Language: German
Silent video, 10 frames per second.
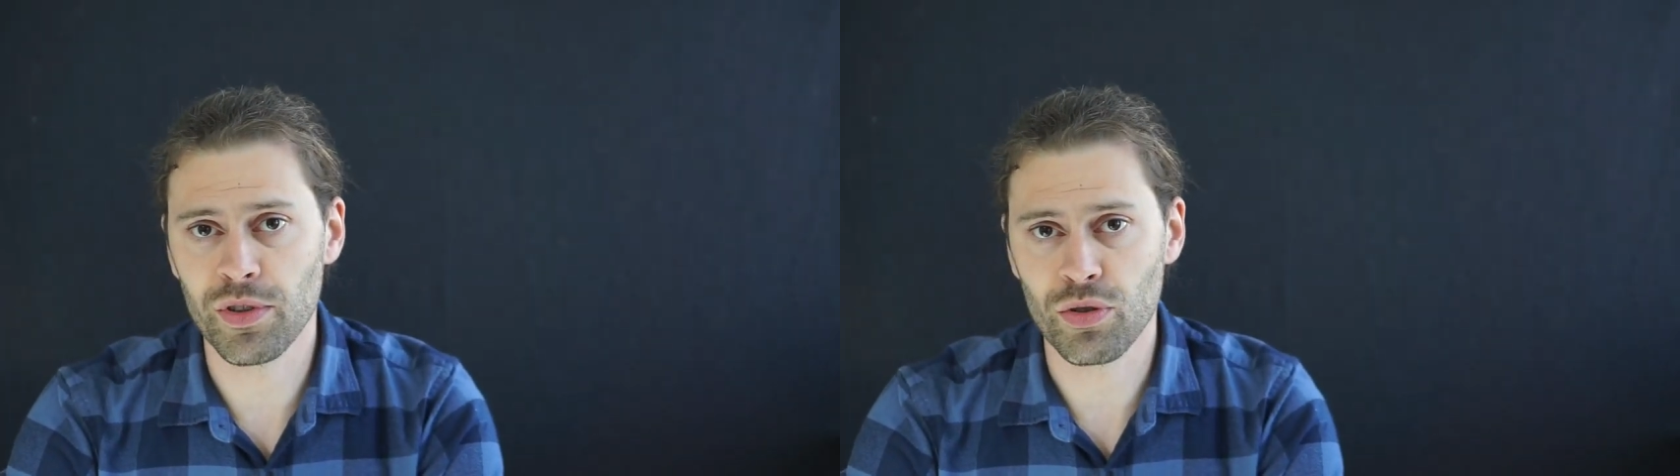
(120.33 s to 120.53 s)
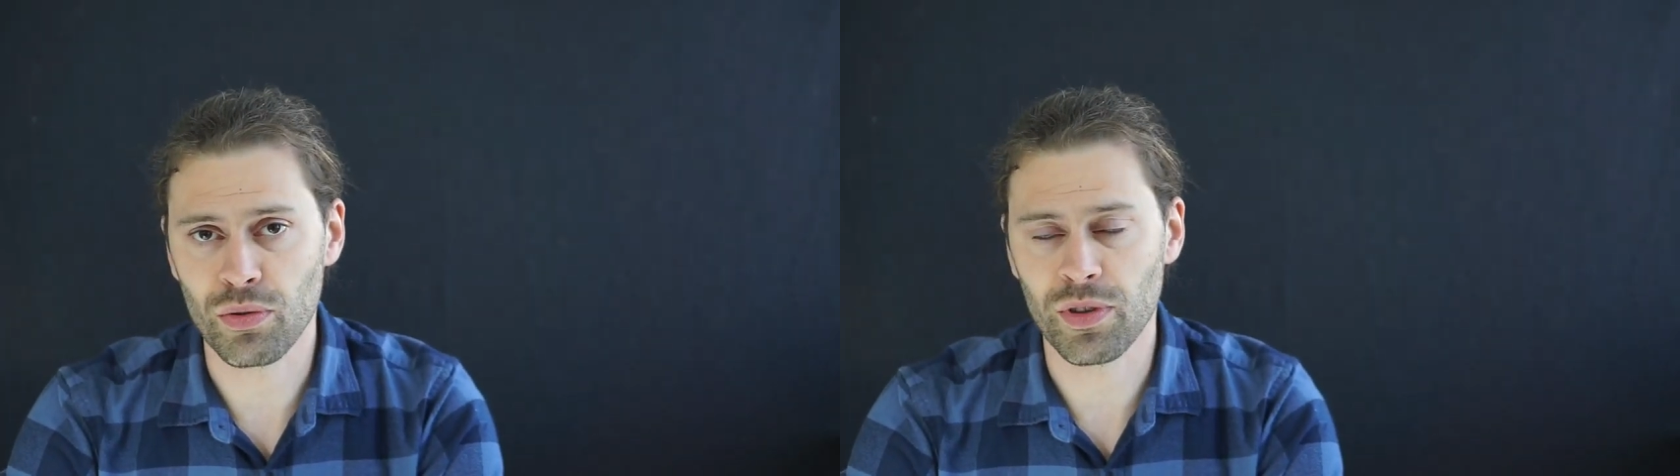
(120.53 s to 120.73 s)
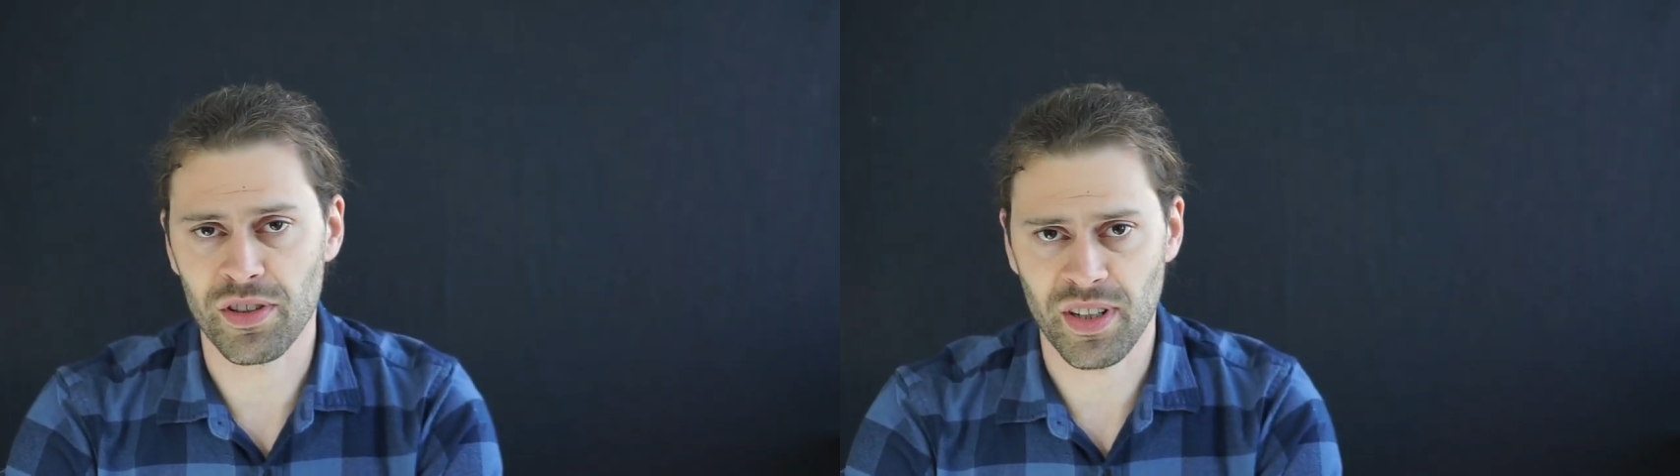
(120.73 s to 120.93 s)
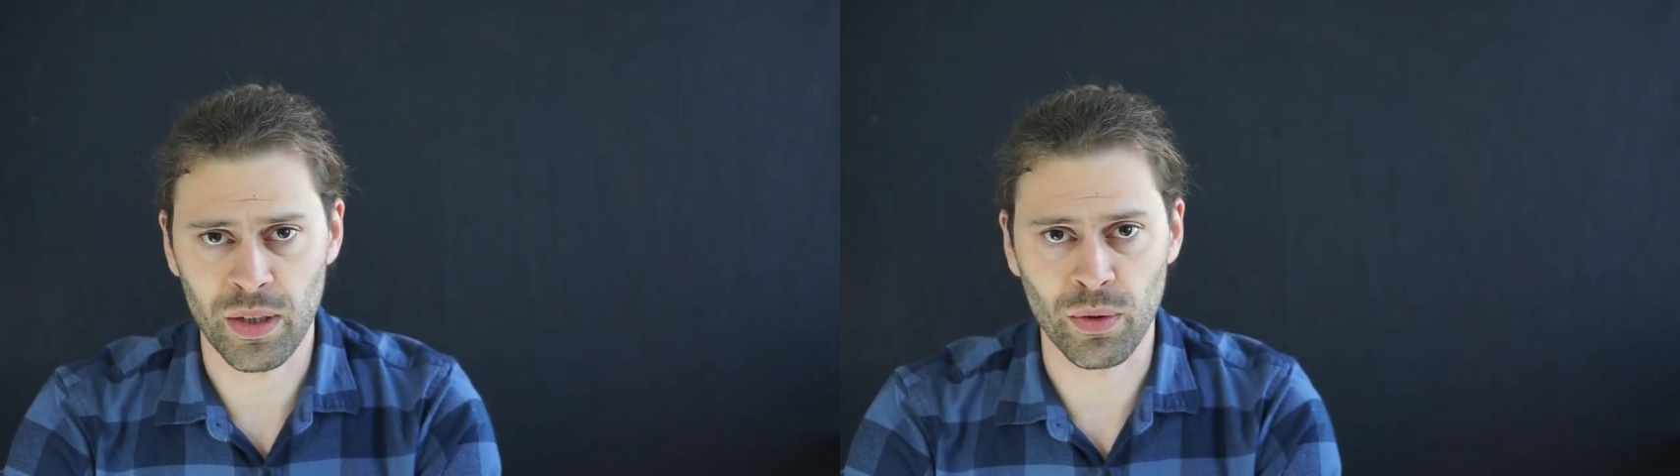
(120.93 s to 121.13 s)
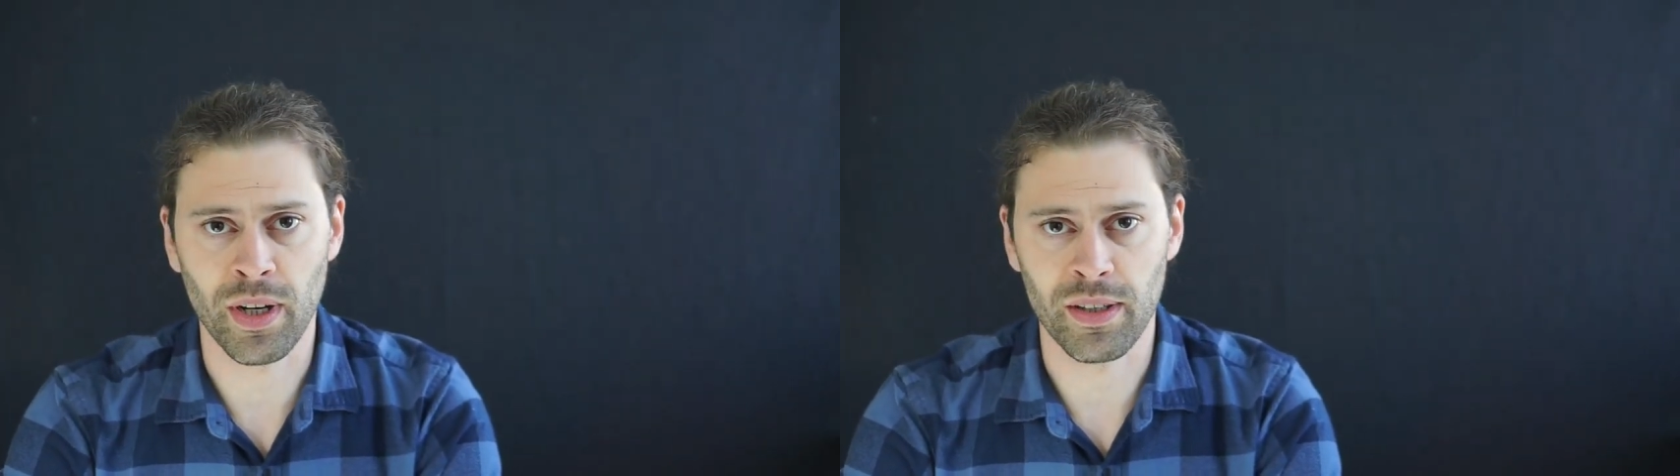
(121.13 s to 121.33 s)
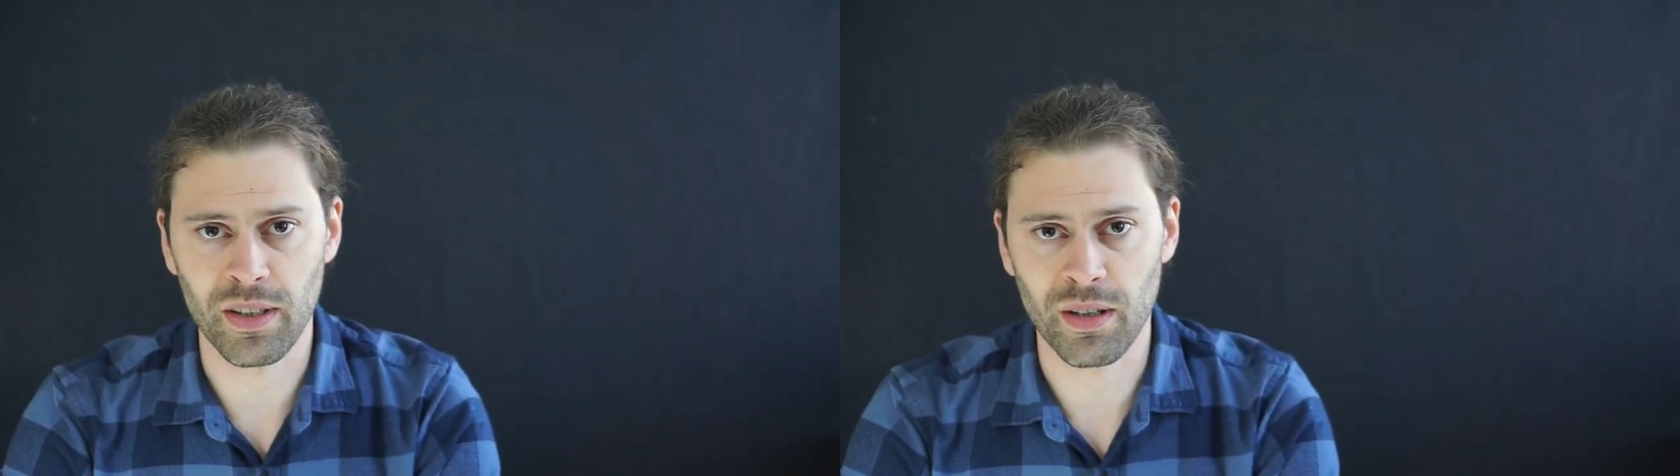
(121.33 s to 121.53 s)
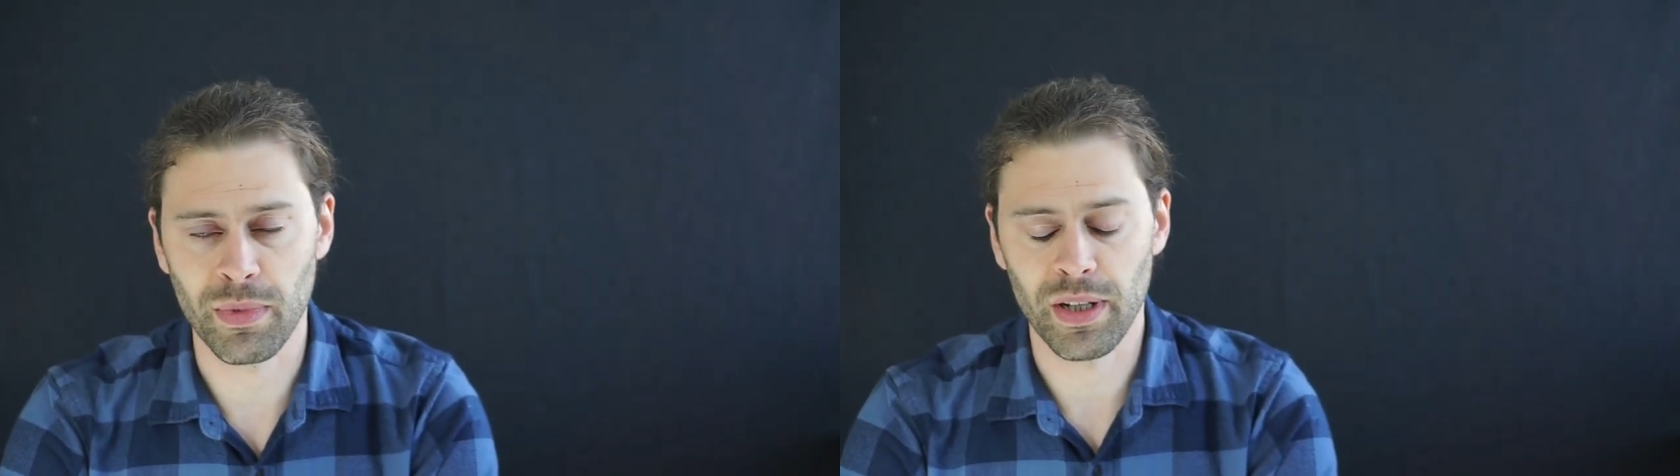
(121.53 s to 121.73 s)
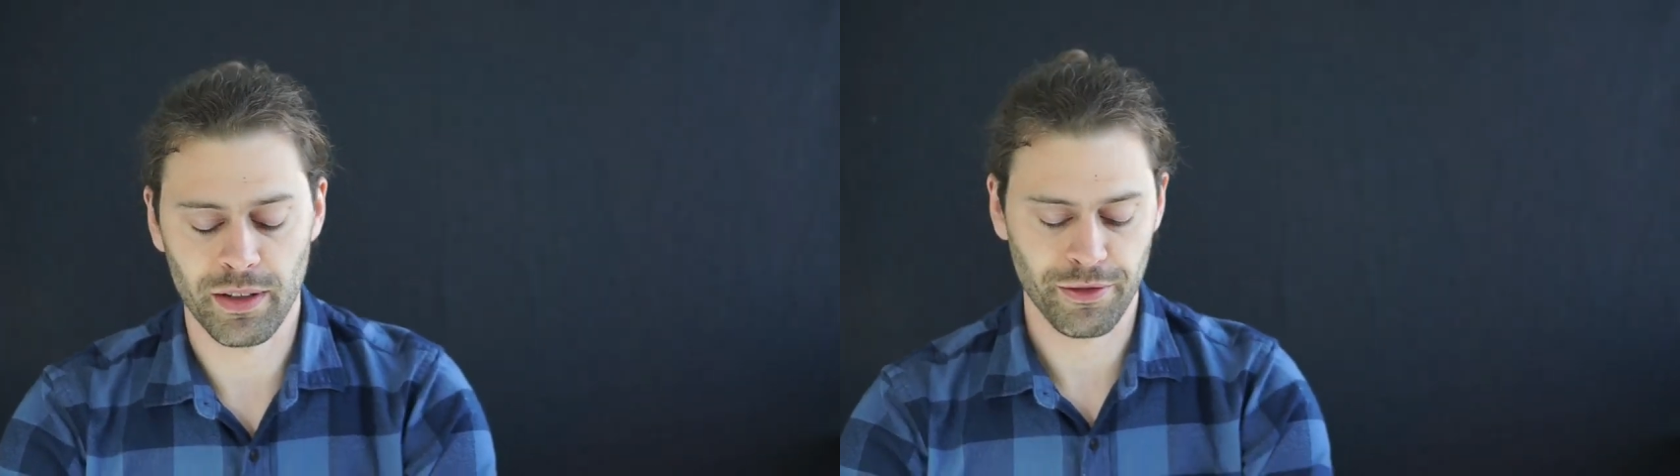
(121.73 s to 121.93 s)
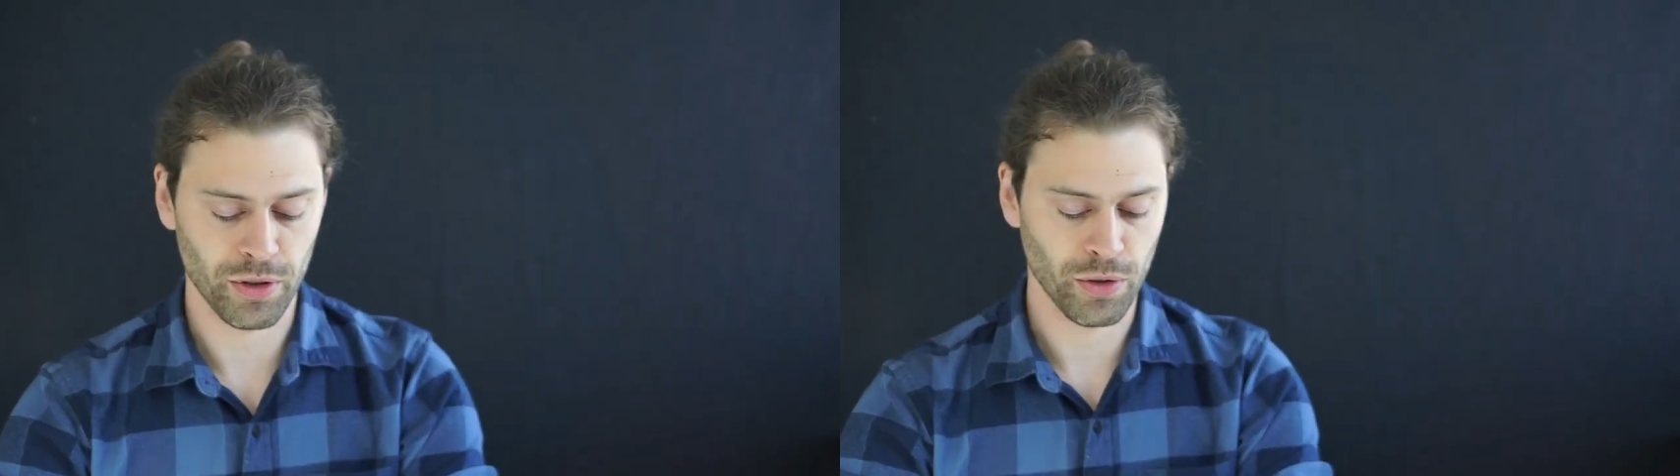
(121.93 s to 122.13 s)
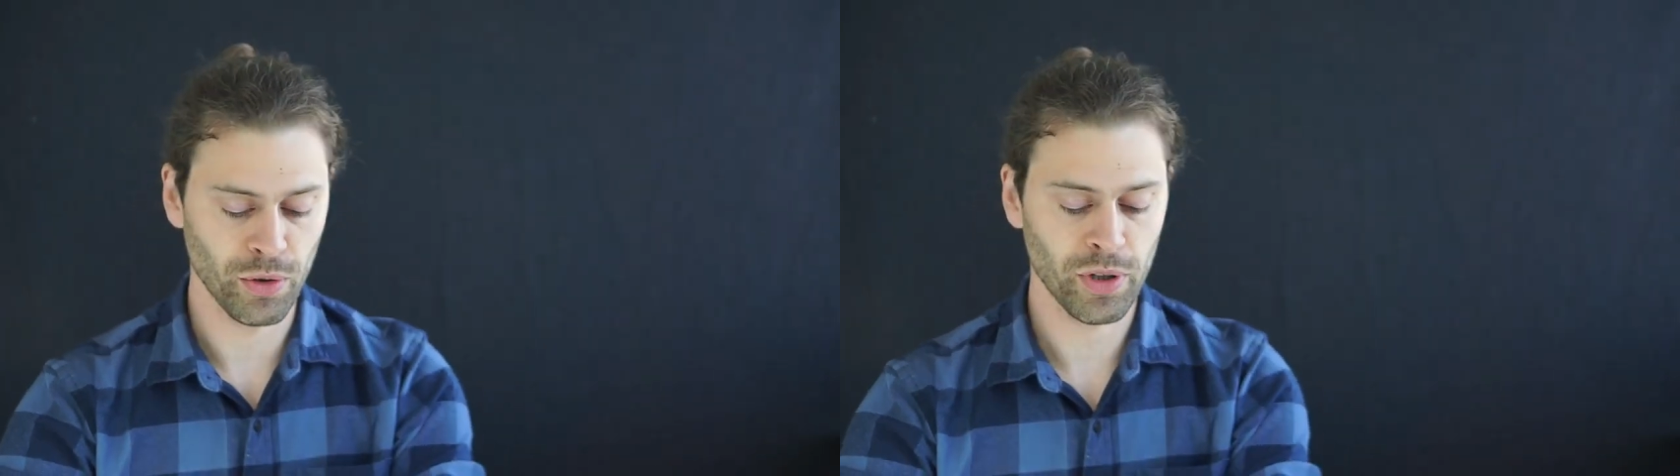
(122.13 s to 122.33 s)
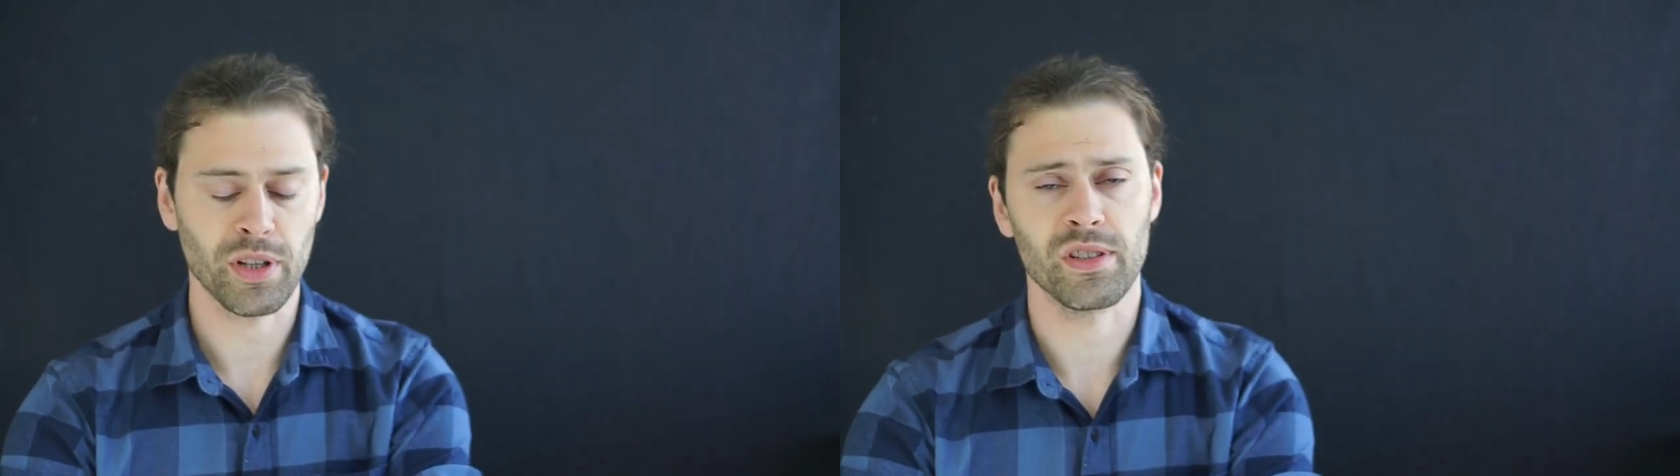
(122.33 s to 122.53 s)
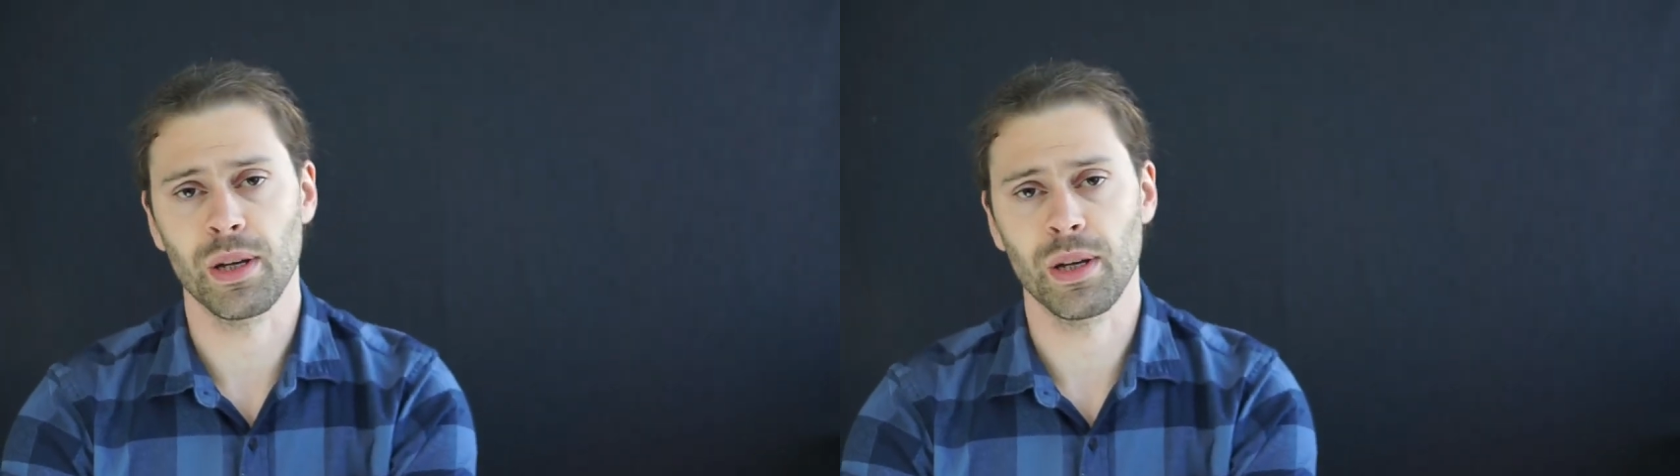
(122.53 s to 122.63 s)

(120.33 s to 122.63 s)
Sie schon das ein oder andere Mal davon gehört. Das